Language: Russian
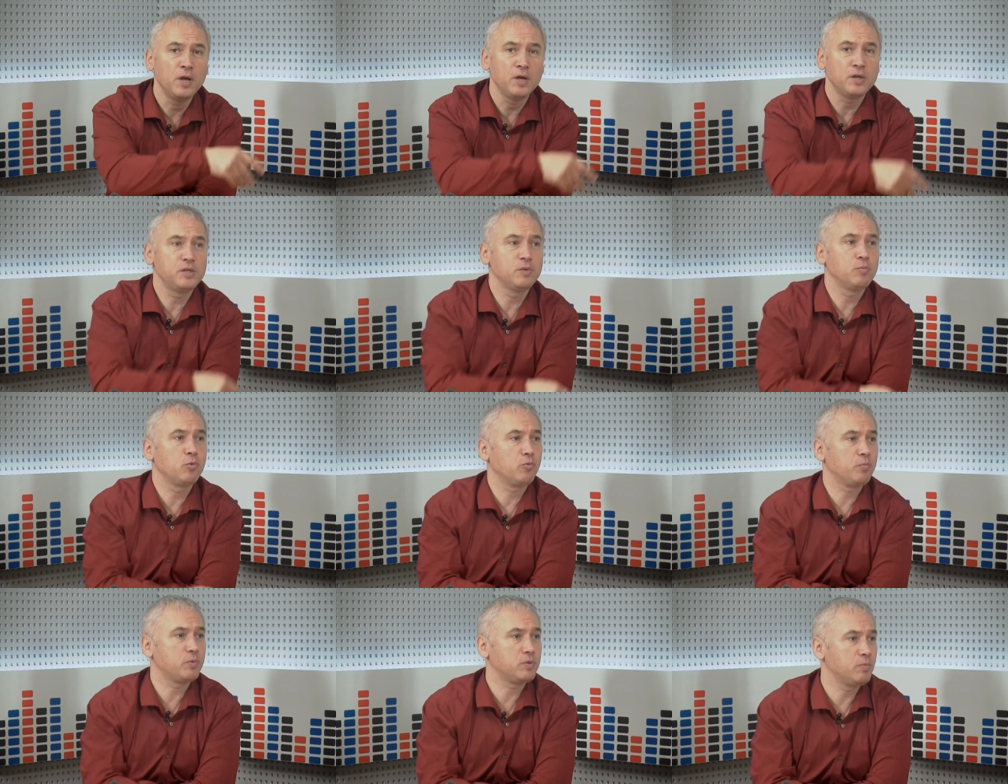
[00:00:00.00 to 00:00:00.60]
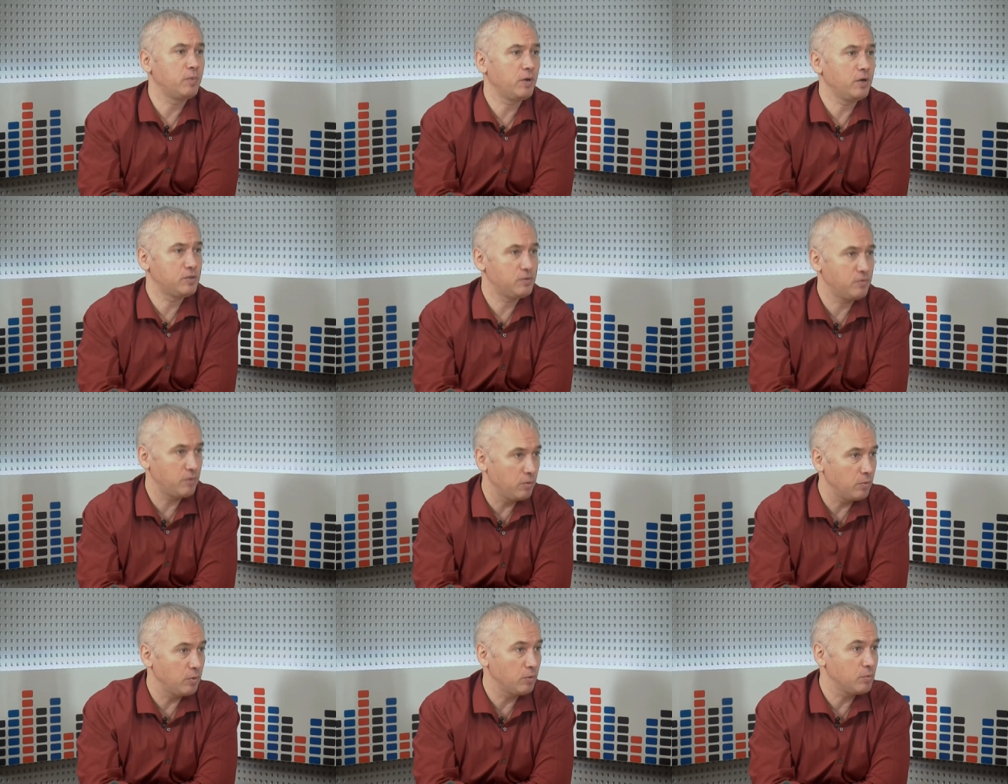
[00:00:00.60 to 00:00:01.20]
где можно посмотреть в
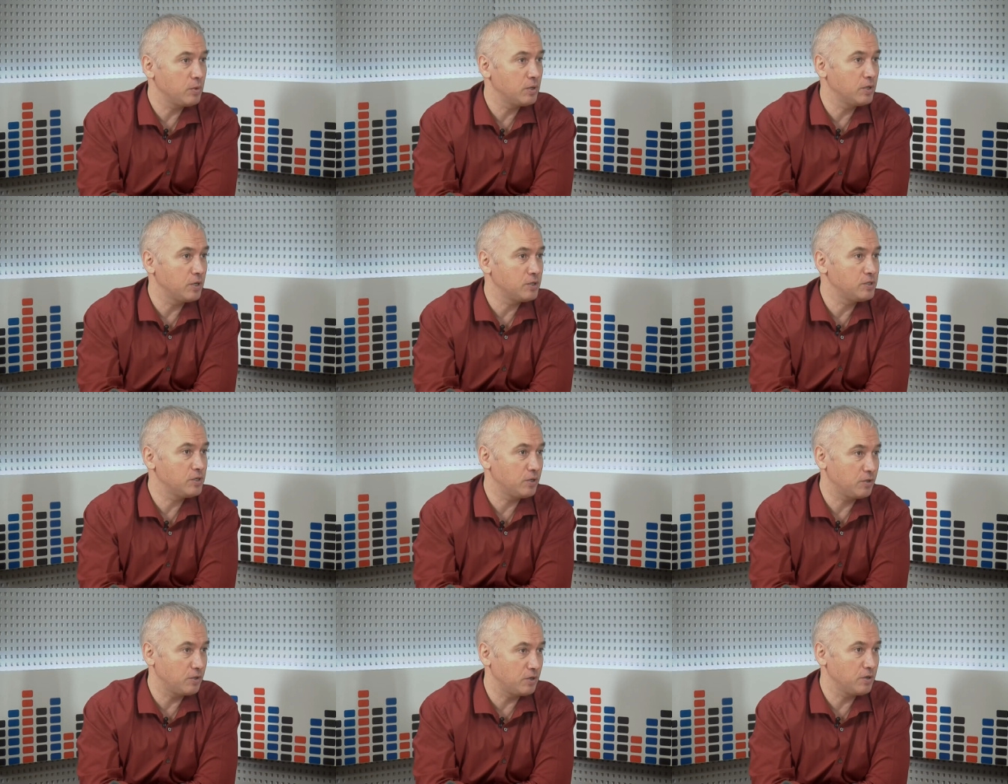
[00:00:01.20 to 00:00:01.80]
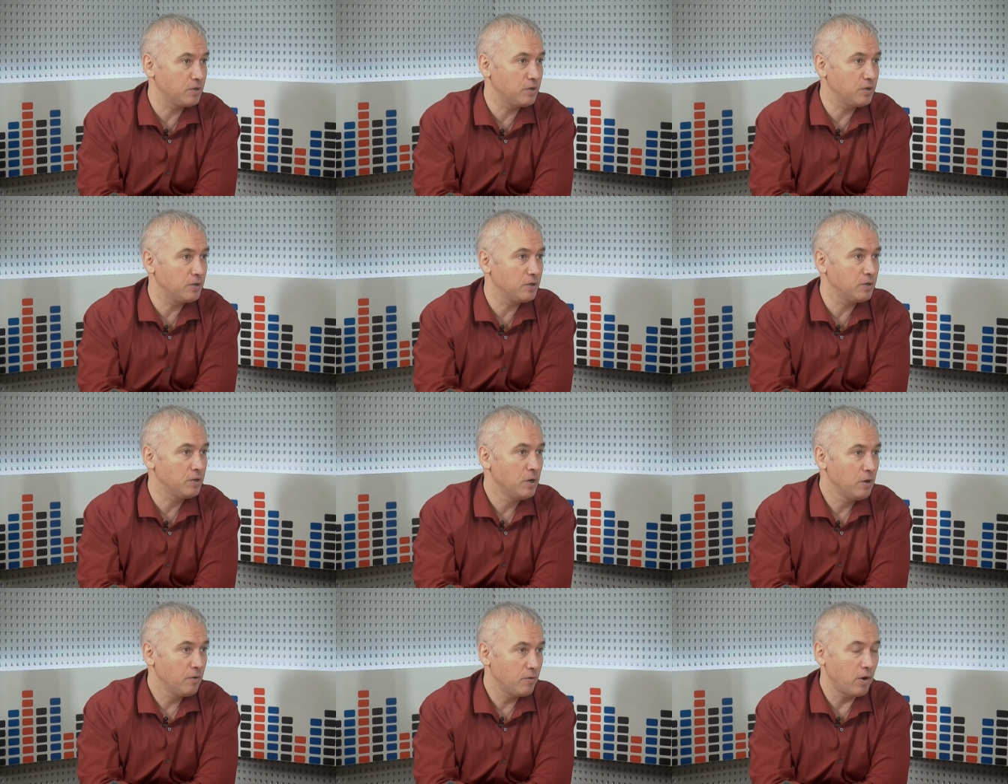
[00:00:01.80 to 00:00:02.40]
современном
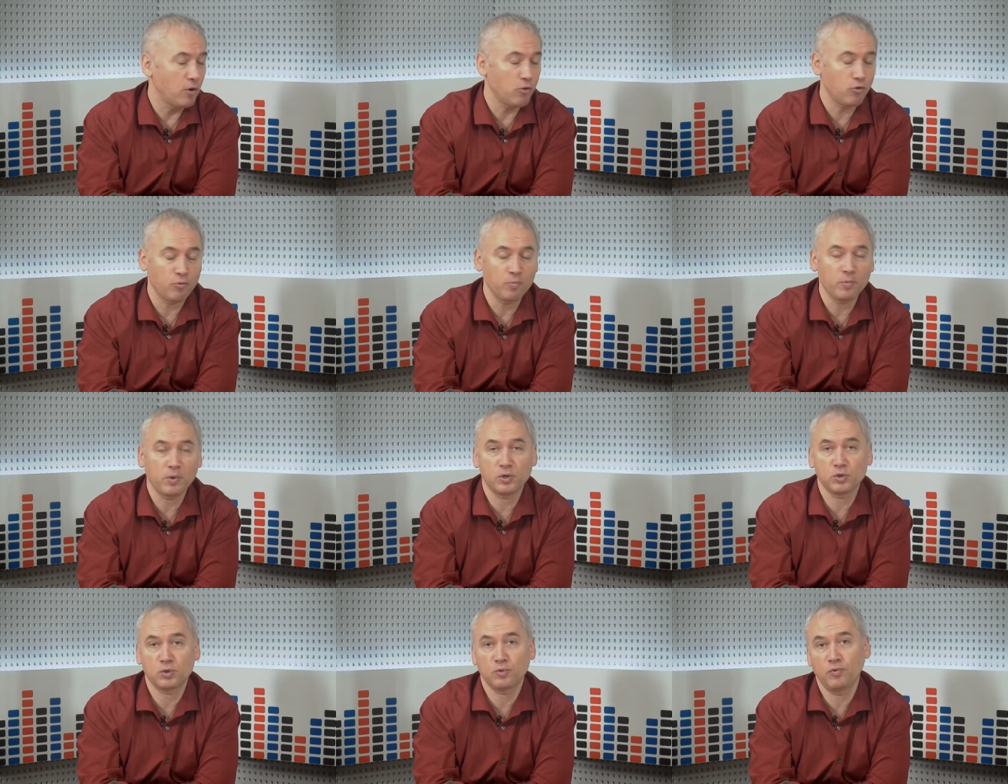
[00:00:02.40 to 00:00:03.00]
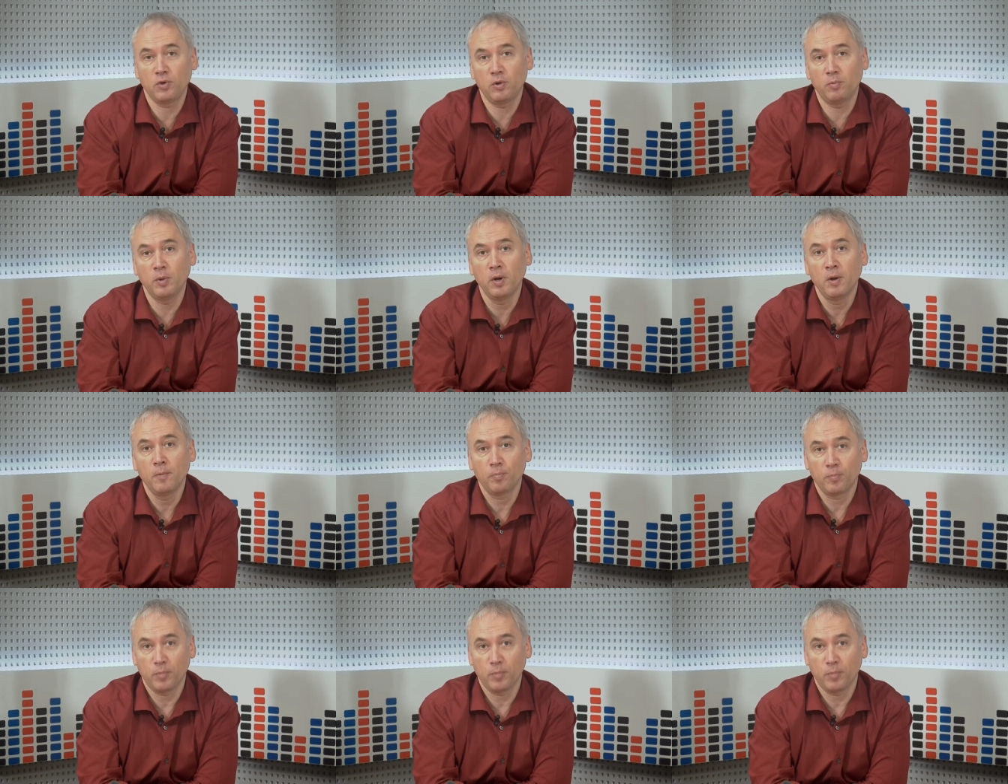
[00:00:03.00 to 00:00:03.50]
кинотеатре в хорошем качестве фильма.